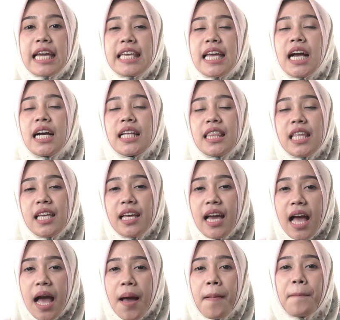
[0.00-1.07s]
Yang
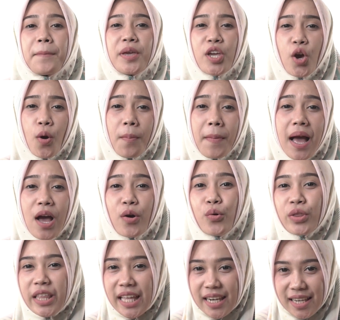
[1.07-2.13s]
ketiga, mioma
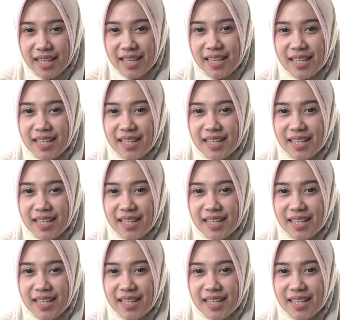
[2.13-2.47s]
uteri.